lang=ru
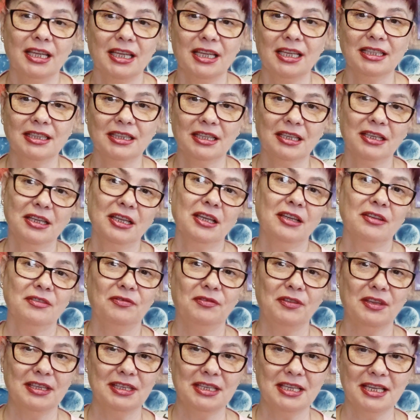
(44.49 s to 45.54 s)
Это
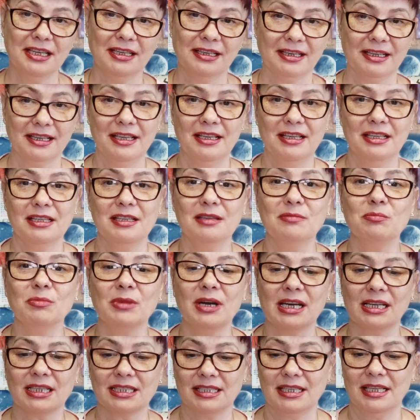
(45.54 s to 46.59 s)
Венера и
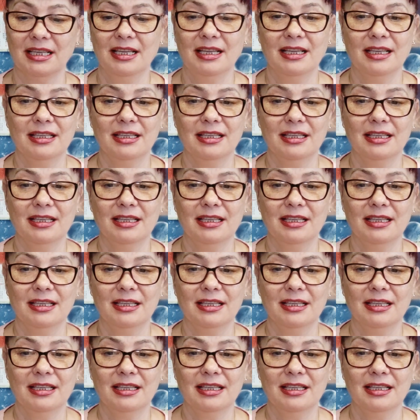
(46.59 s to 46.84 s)
Марс.